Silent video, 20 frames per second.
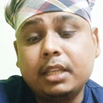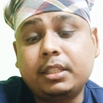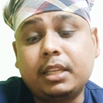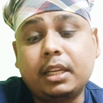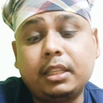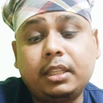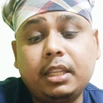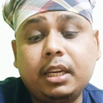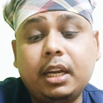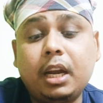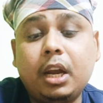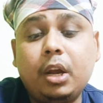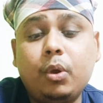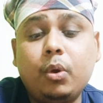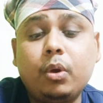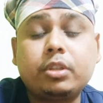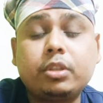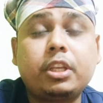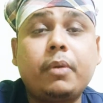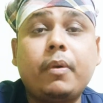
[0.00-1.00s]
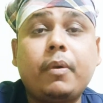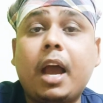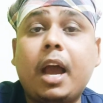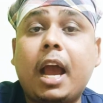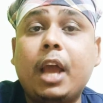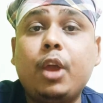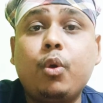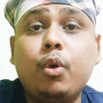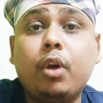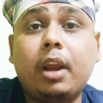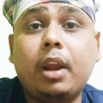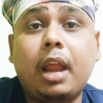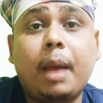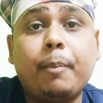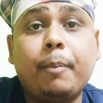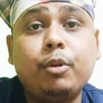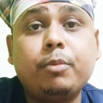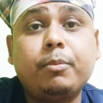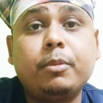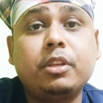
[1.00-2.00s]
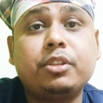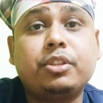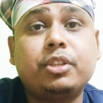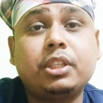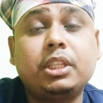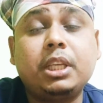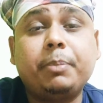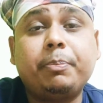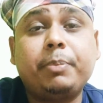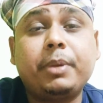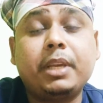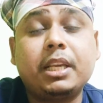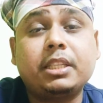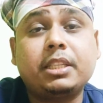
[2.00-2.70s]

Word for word: छत्तीसगढ़ लोक सेवा आयोग रायपुर मतलब